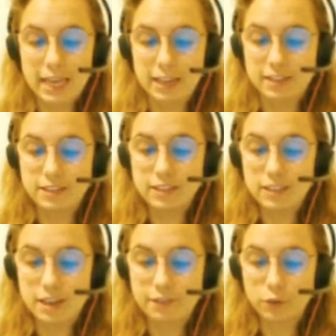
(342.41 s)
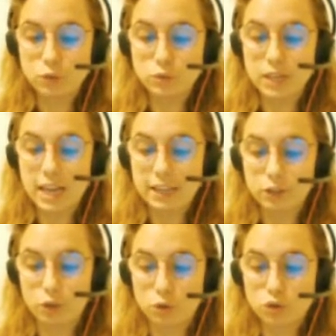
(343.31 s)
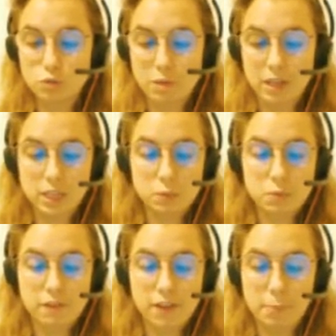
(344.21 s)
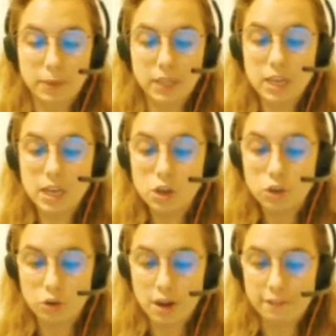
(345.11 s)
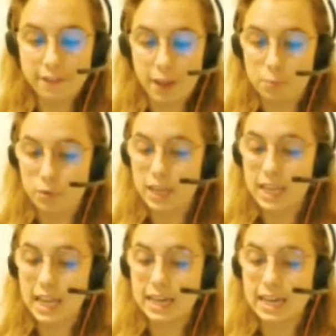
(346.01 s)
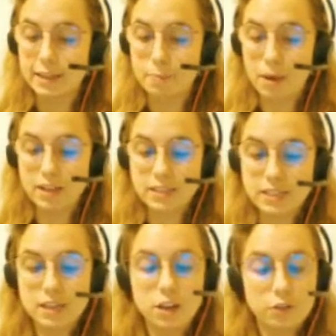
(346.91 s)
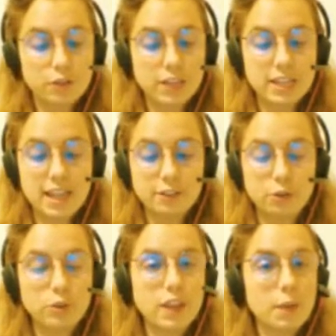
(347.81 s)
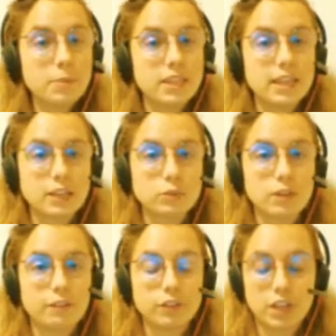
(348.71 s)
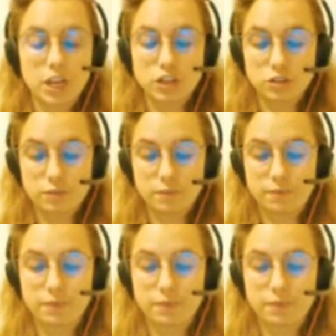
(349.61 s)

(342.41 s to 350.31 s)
et dit qu'il avait reçu des lettres dans le chemin qui lui avaient appris que l'affaire pour laquelle il était parti venait d'être terminée à son avantage.